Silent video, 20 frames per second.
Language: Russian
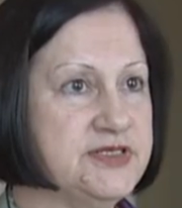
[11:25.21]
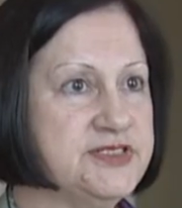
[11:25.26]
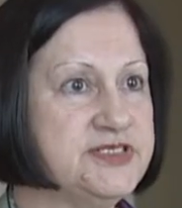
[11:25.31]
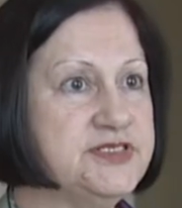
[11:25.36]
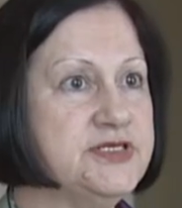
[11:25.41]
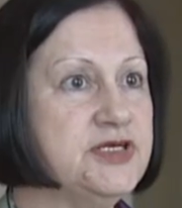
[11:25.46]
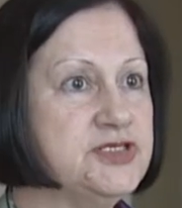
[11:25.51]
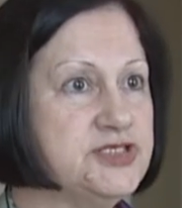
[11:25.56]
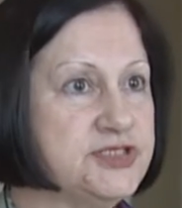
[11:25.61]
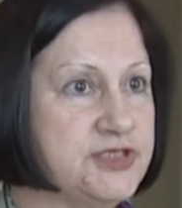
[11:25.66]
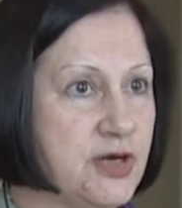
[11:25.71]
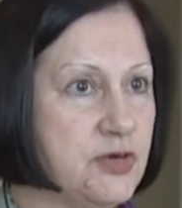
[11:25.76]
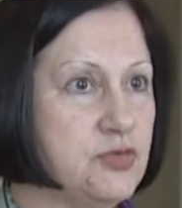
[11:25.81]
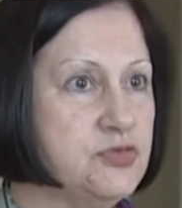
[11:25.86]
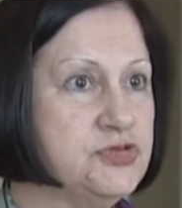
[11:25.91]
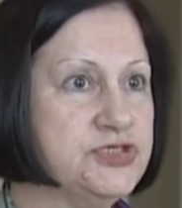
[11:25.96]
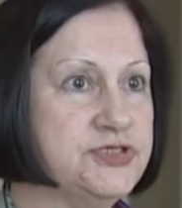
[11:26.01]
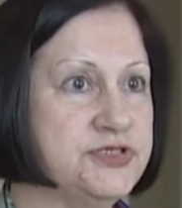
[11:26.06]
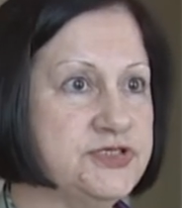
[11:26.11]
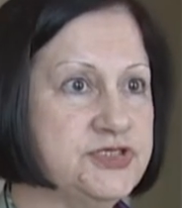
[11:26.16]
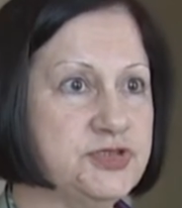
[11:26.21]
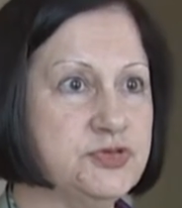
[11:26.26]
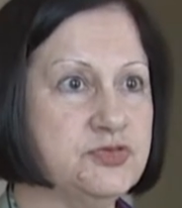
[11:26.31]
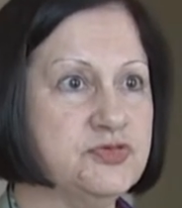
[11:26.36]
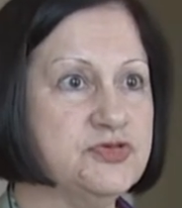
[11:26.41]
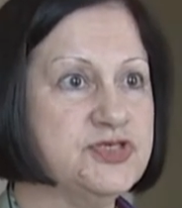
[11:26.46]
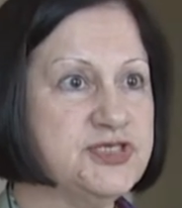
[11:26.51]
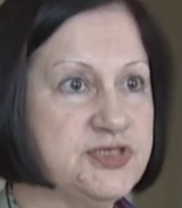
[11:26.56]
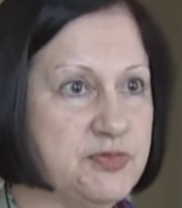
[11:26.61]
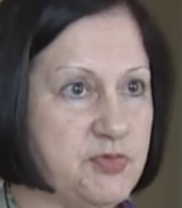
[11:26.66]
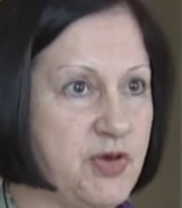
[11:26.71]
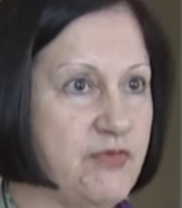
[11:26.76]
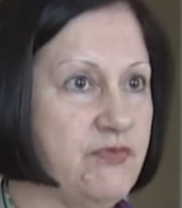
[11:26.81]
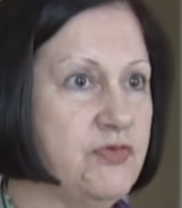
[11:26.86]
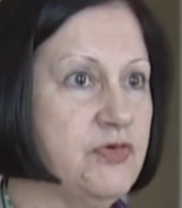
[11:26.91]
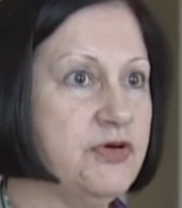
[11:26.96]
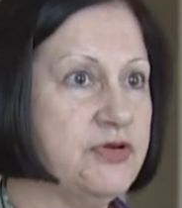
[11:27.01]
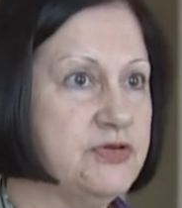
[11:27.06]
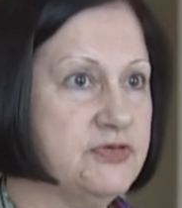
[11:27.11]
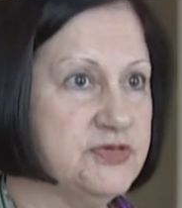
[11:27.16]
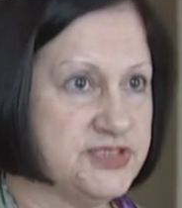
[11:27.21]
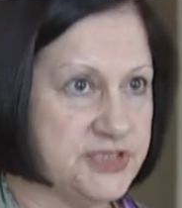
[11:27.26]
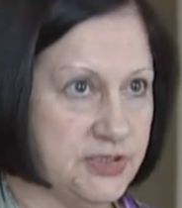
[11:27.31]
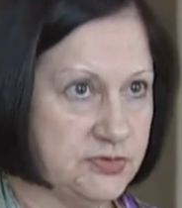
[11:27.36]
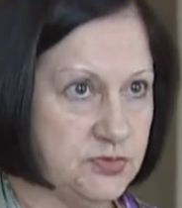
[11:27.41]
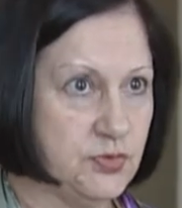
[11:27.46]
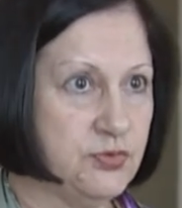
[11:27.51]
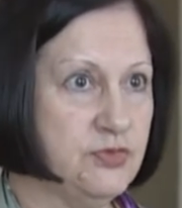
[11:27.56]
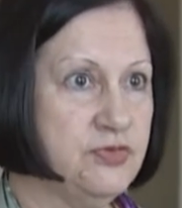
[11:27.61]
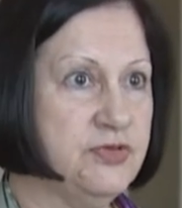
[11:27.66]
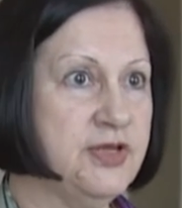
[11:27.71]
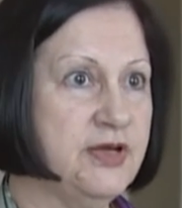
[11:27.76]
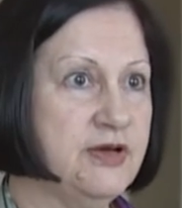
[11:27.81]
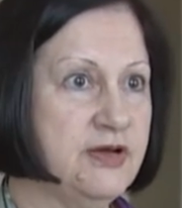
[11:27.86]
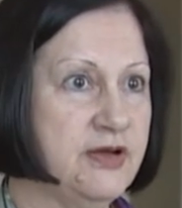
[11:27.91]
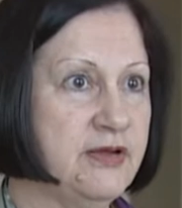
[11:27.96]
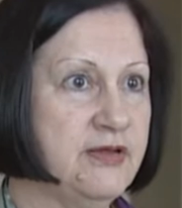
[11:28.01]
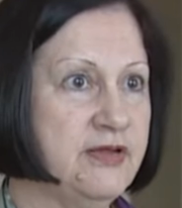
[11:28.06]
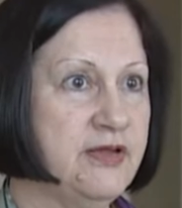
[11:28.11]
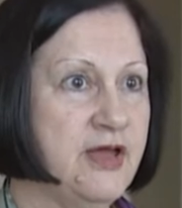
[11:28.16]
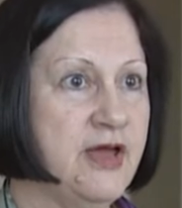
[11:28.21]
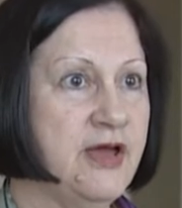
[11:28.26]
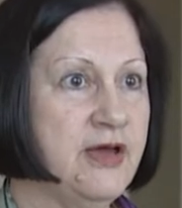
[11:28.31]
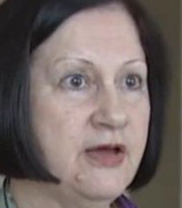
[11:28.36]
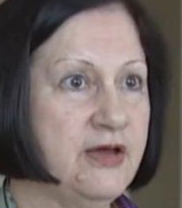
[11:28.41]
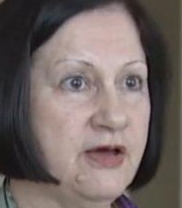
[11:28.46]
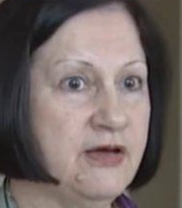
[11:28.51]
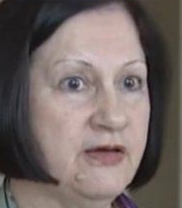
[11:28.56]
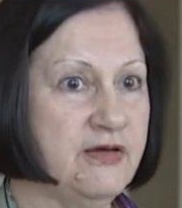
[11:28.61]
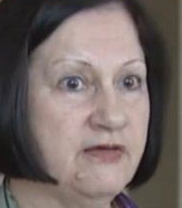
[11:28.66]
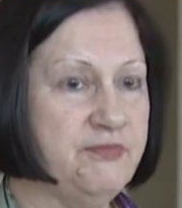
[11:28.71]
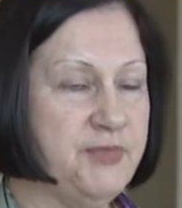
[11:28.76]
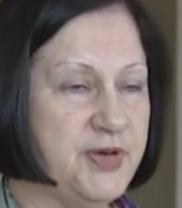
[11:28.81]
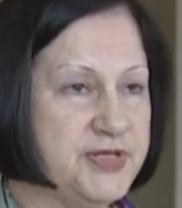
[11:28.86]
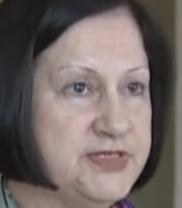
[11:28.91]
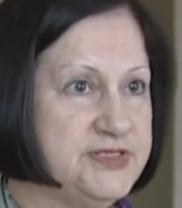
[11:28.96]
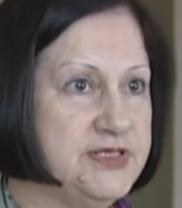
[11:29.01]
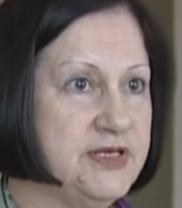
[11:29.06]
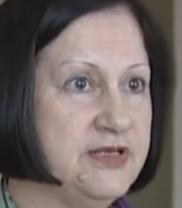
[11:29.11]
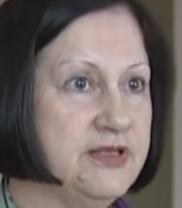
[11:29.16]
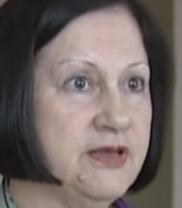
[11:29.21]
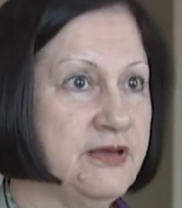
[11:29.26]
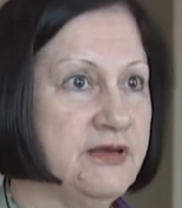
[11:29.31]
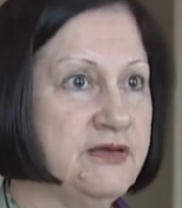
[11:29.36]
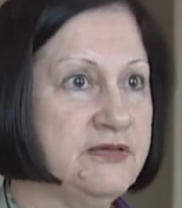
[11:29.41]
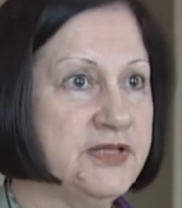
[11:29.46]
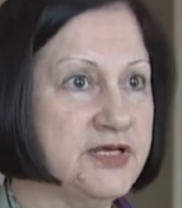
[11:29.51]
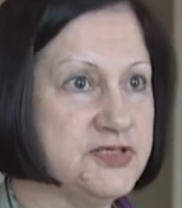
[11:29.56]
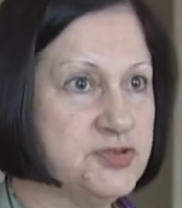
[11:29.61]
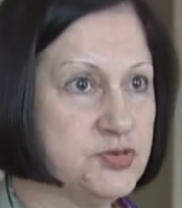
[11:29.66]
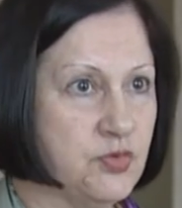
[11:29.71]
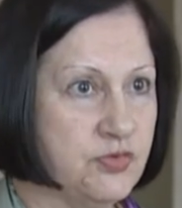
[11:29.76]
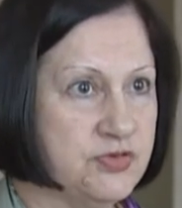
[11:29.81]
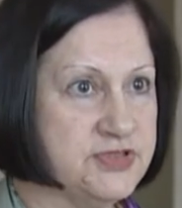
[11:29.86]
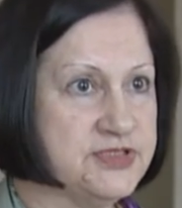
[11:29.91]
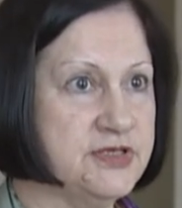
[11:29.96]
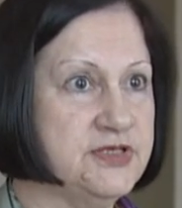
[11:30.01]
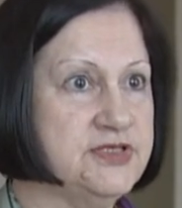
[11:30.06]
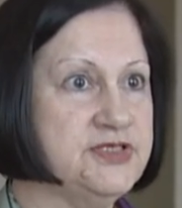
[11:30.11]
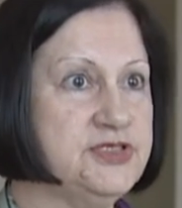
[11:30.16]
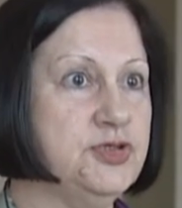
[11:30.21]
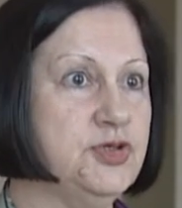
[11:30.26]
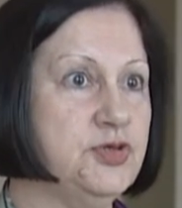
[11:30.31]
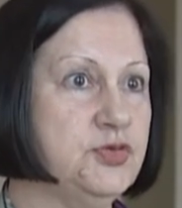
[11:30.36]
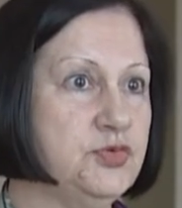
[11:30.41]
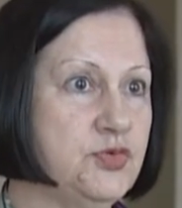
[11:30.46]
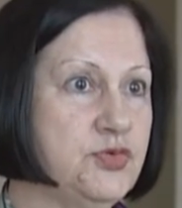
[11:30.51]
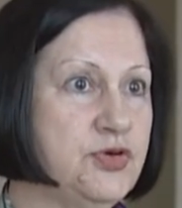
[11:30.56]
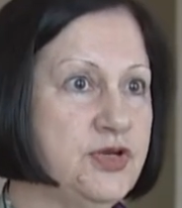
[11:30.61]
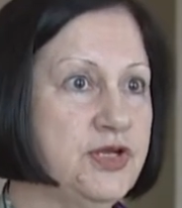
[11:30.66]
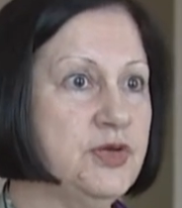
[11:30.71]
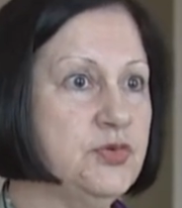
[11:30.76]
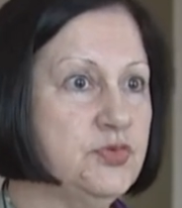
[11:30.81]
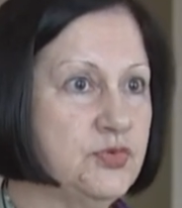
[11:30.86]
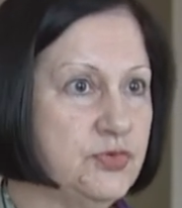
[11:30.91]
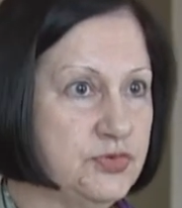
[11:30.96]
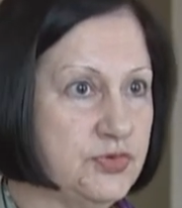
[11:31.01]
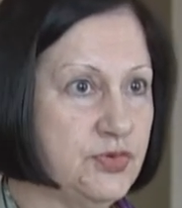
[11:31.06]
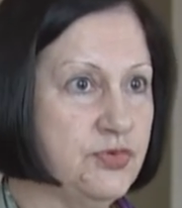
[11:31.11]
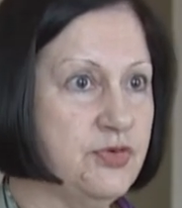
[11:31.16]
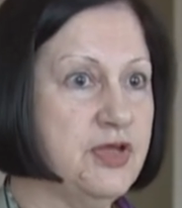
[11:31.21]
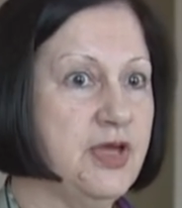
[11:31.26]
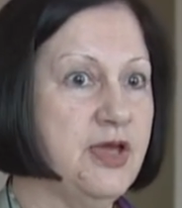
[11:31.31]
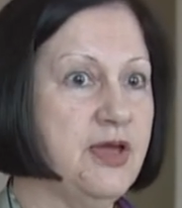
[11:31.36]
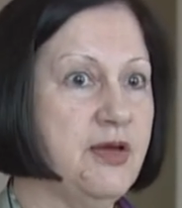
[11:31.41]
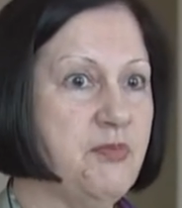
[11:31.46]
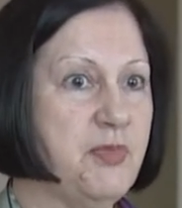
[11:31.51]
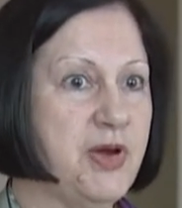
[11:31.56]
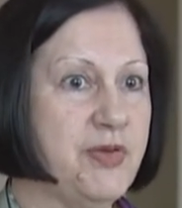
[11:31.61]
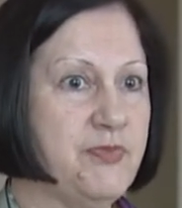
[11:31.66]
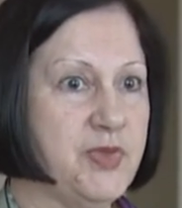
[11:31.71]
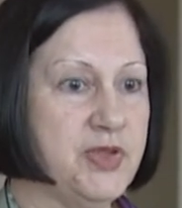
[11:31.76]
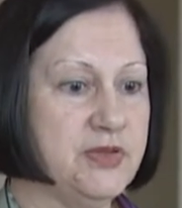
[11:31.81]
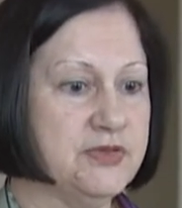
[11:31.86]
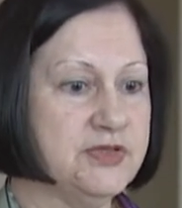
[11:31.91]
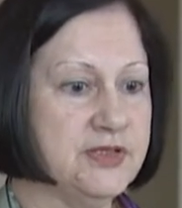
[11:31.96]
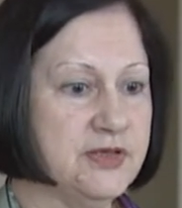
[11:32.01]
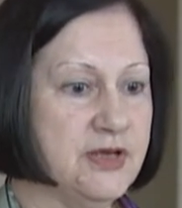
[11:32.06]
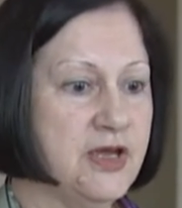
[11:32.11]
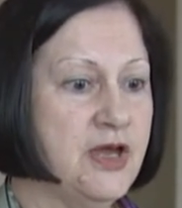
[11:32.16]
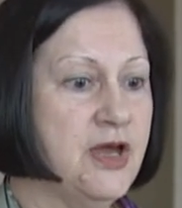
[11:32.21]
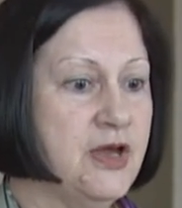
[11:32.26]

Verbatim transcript: с неосторожностью самого сотрудника, э, падение на скользкой территории, ну и другие моменты.